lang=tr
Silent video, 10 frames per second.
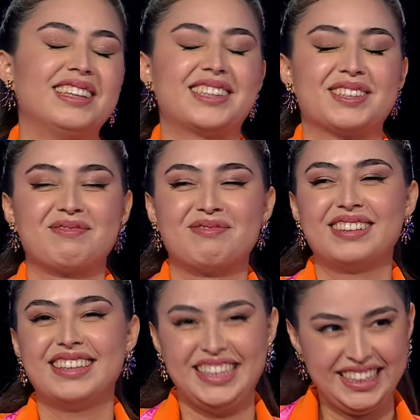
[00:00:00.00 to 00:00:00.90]
hangi
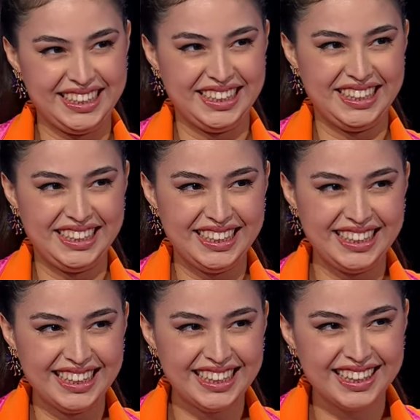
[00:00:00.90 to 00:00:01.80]
ülke hangi
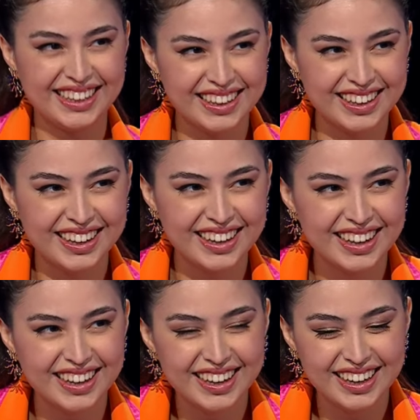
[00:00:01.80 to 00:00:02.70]
okyanusta onu anladık mı?